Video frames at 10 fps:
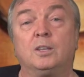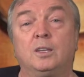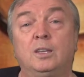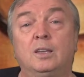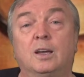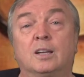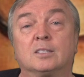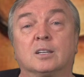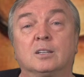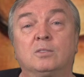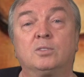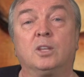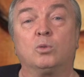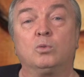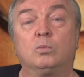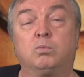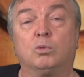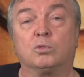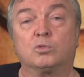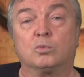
и открыл вторую полосу